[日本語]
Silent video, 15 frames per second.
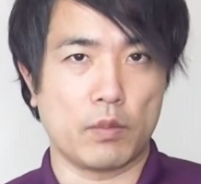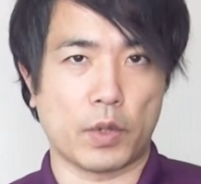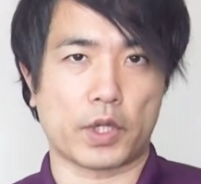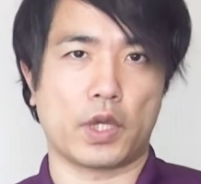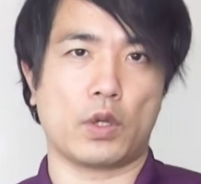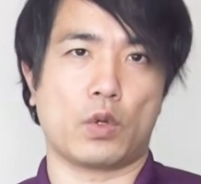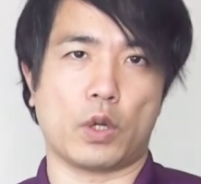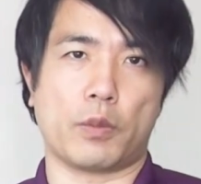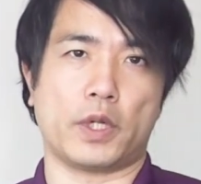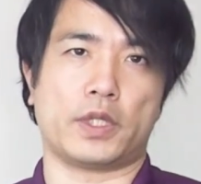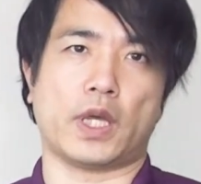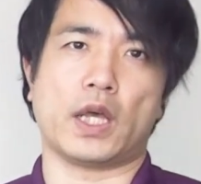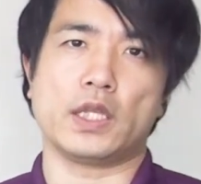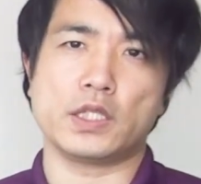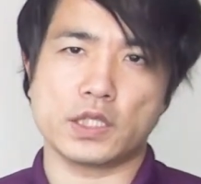まあ、結構やっぱり
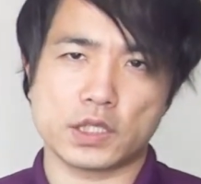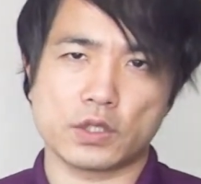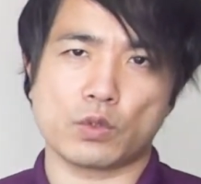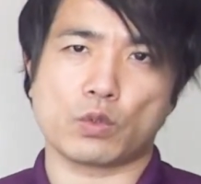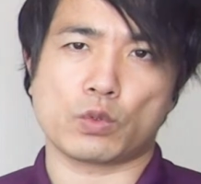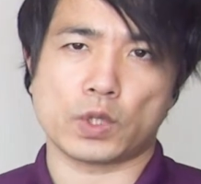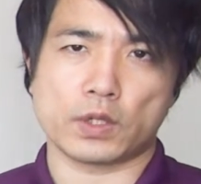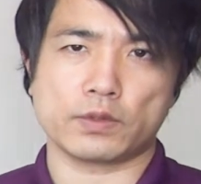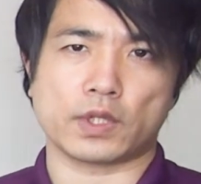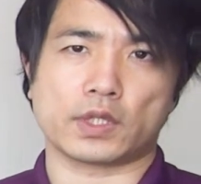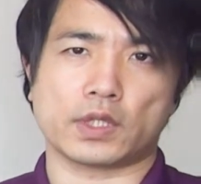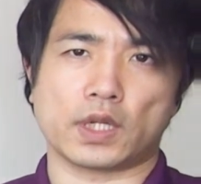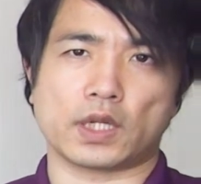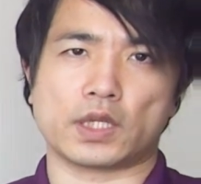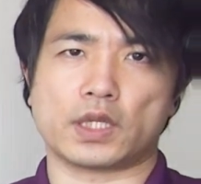断食を行うん
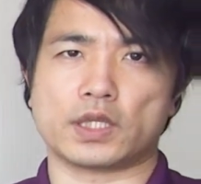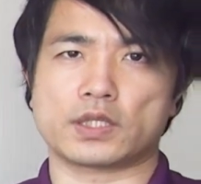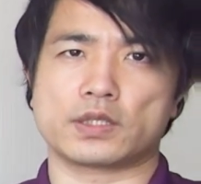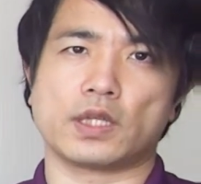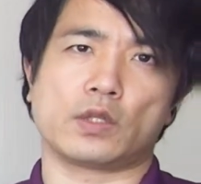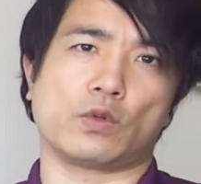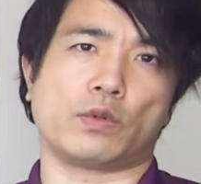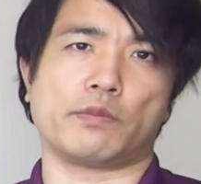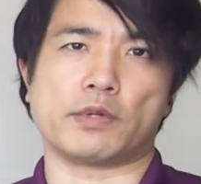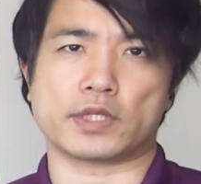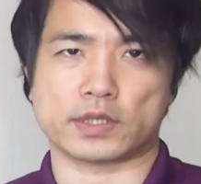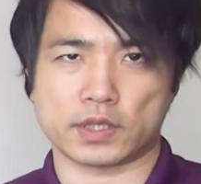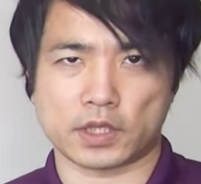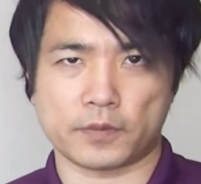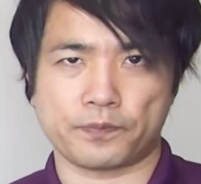だったら必須だと思い
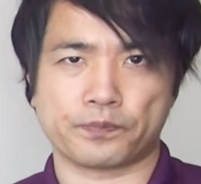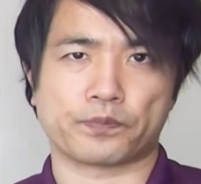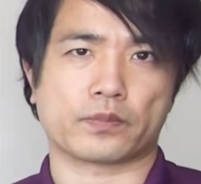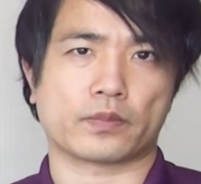ますね。